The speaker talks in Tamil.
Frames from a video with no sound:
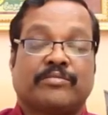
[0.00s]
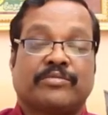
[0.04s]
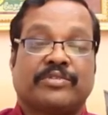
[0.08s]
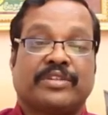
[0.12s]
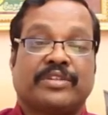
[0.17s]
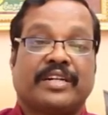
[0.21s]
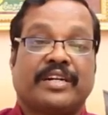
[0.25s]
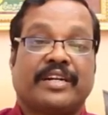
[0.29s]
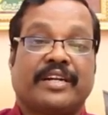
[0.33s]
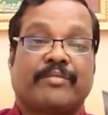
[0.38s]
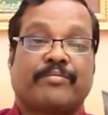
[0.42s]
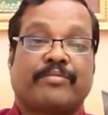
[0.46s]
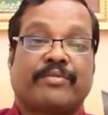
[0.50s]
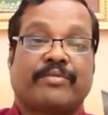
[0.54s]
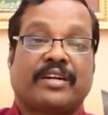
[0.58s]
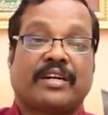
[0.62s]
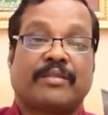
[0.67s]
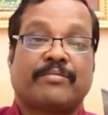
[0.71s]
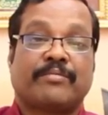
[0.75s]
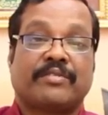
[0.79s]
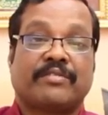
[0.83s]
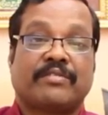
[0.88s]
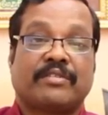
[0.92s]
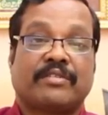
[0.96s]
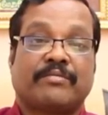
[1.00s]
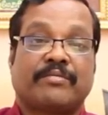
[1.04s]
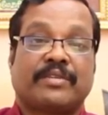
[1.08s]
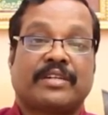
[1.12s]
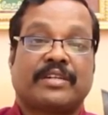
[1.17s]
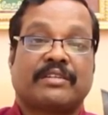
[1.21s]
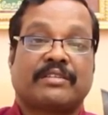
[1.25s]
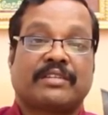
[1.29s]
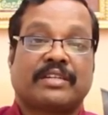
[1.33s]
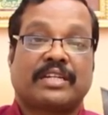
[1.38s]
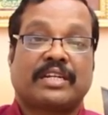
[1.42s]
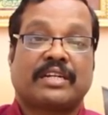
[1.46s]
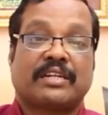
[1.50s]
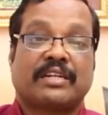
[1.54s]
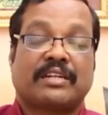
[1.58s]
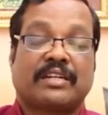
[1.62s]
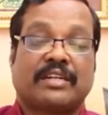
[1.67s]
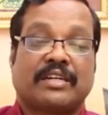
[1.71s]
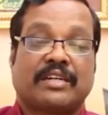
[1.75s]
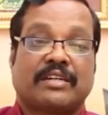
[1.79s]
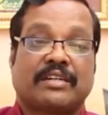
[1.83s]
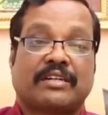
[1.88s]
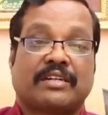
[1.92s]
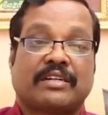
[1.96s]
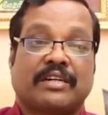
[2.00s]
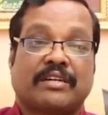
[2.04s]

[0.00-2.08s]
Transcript: முதலீடே போடாமல் வருமானம் செய்கிறாருன்னா